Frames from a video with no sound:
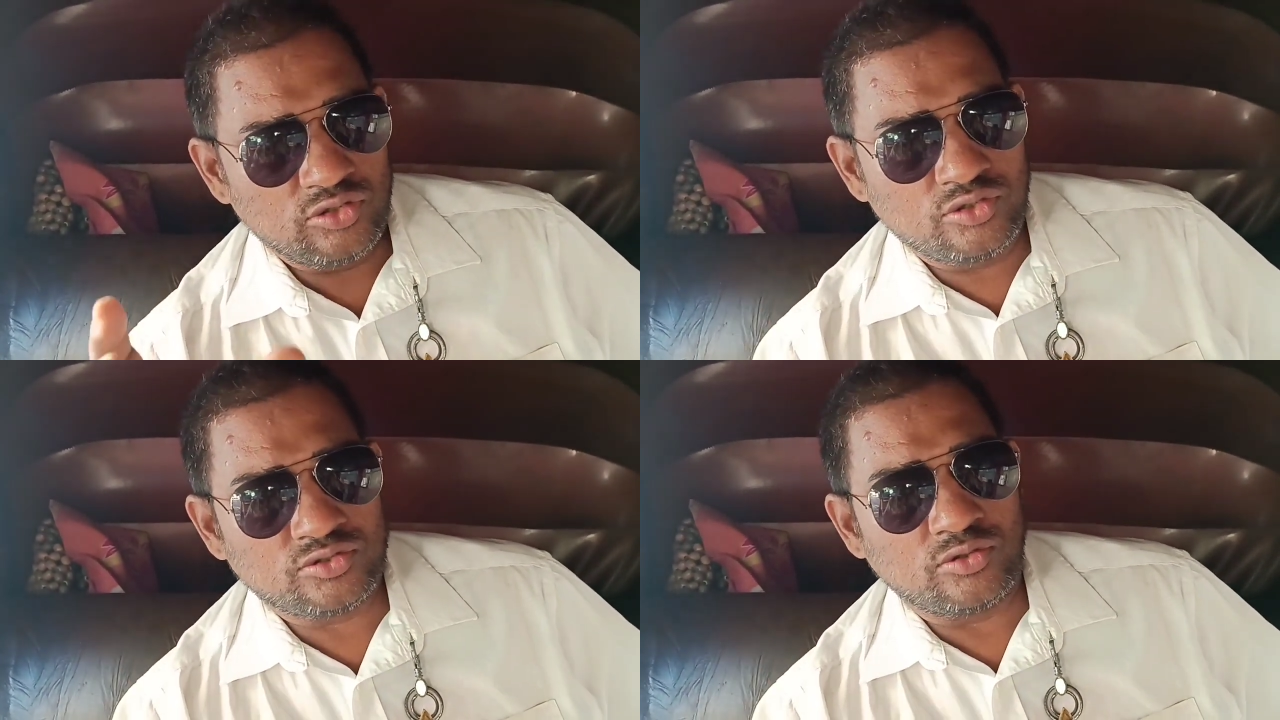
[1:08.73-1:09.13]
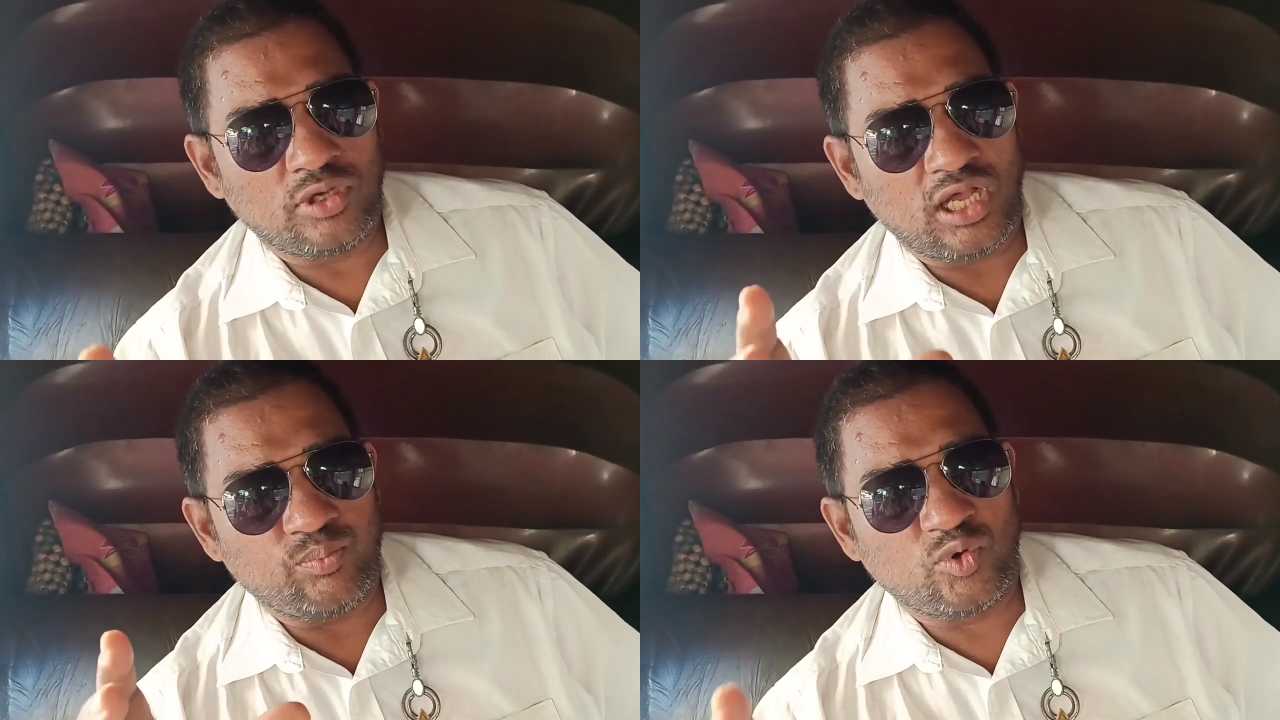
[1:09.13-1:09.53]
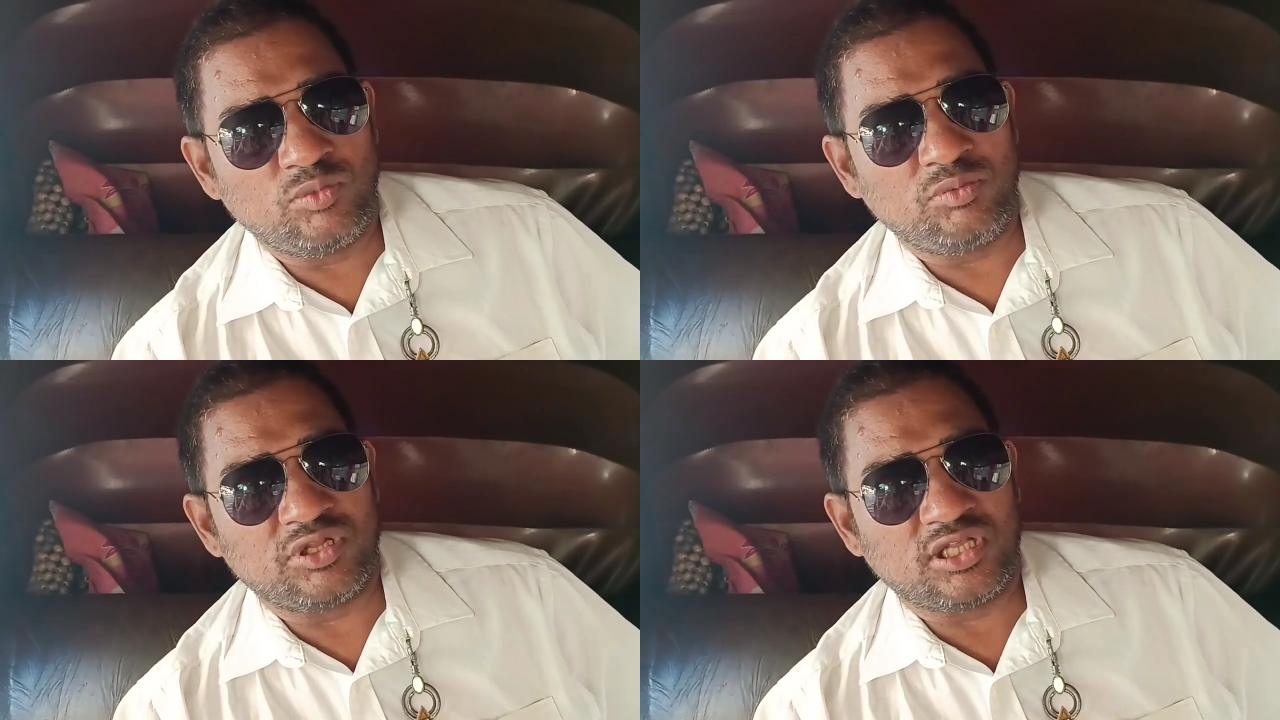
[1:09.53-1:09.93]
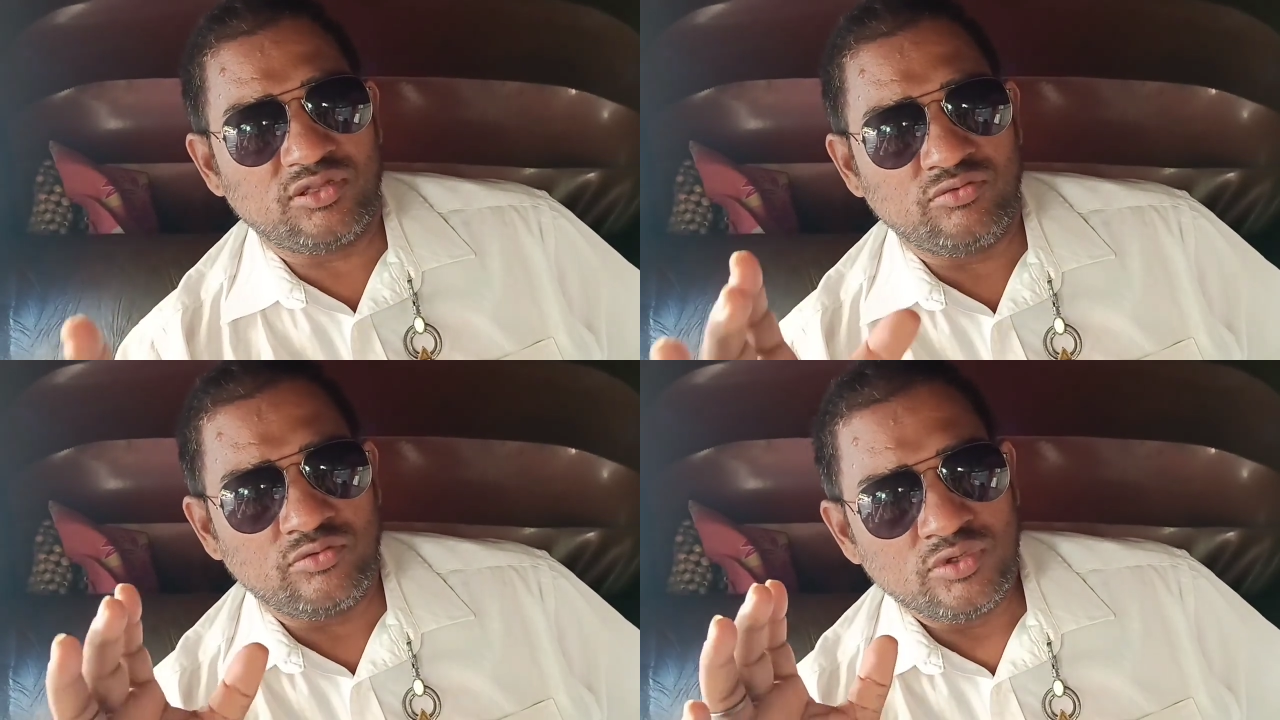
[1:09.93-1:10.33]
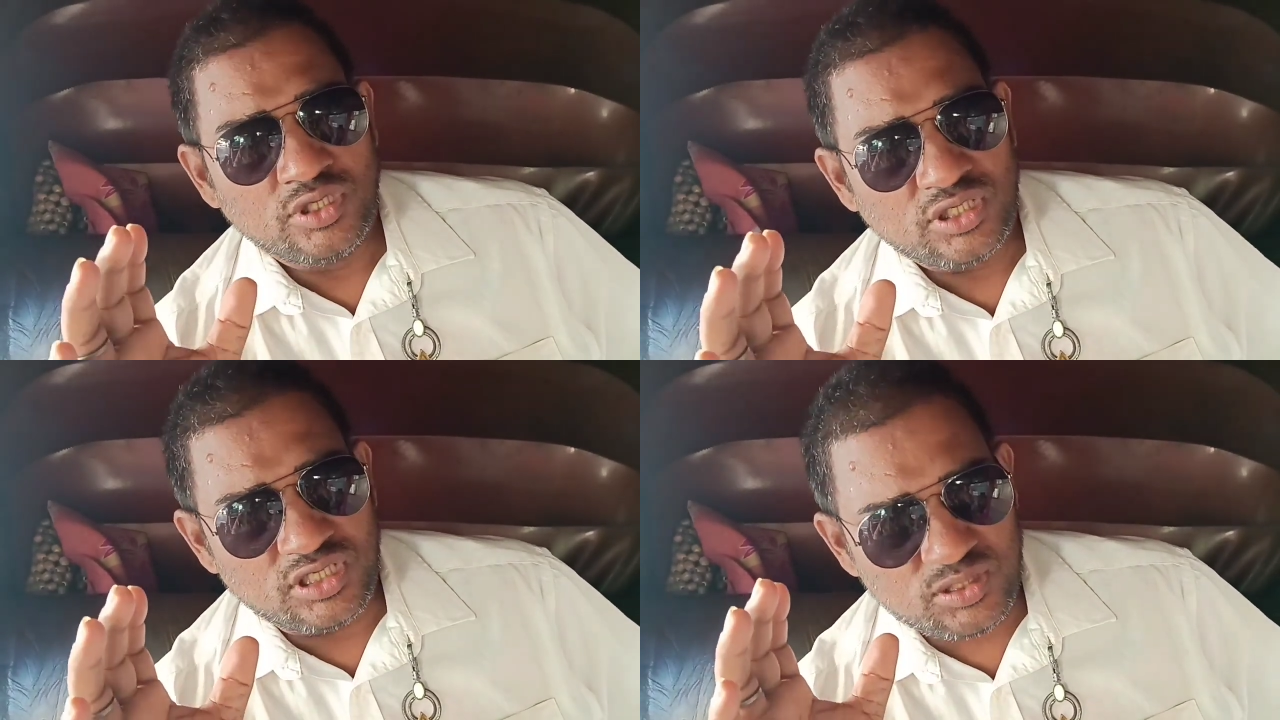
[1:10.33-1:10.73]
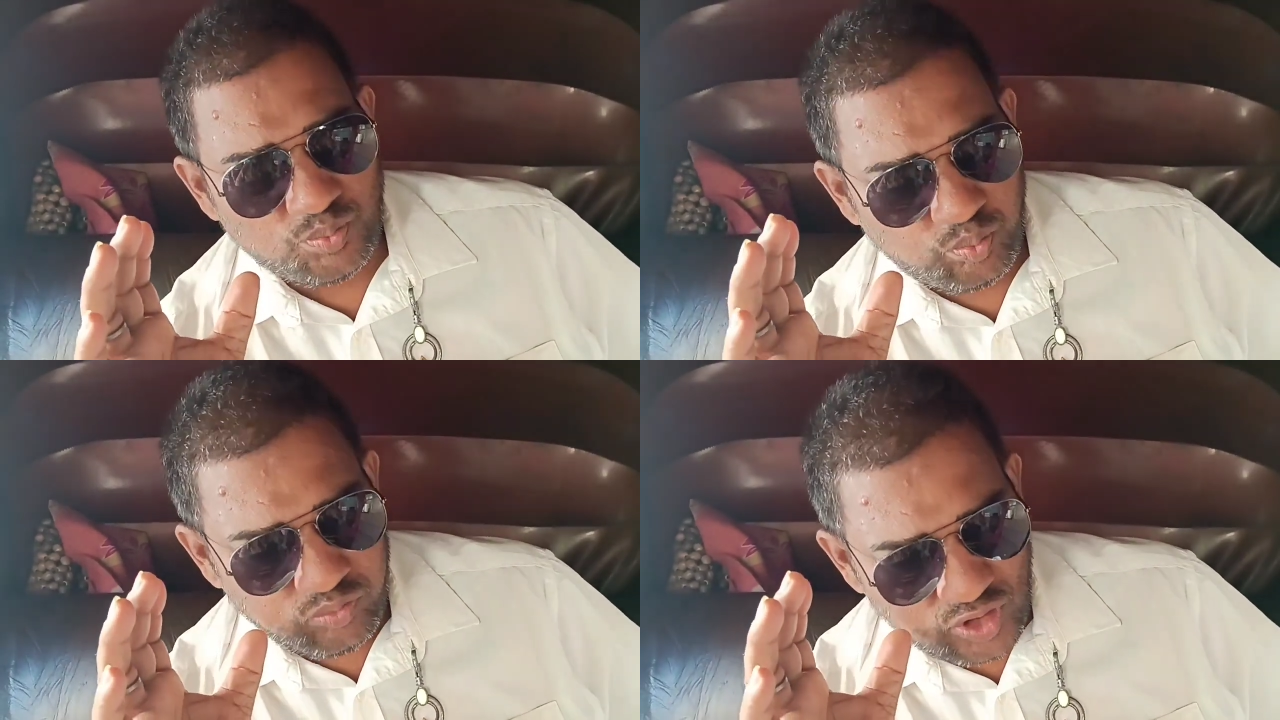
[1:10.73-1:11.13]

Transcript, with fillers: तो दोस्तों आपको मैं बता दूं कि